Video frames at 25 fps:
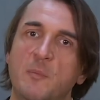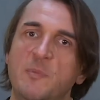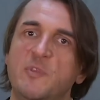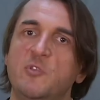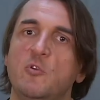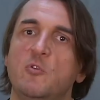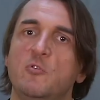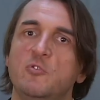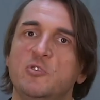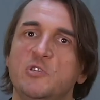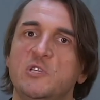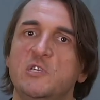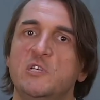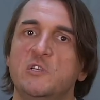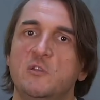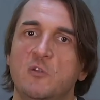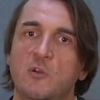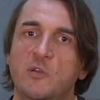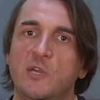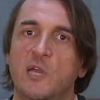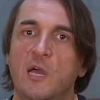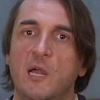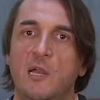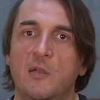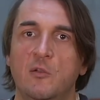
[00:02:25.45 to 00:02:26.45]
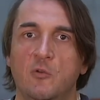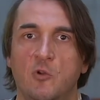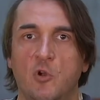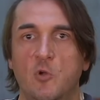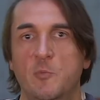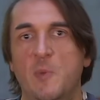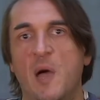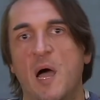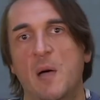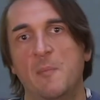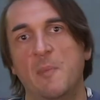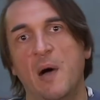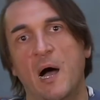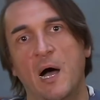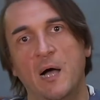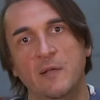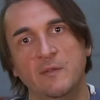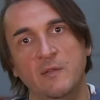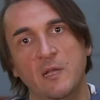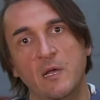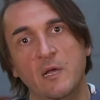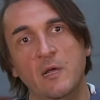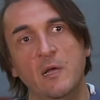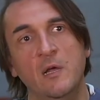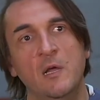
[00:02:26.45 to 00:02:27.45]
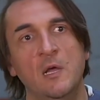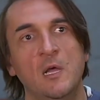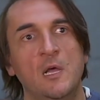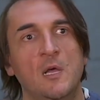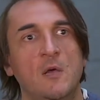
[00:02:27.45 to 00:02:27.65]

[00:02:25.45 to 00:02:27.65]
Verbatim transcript: mythologie locale, donc le Mahabharata.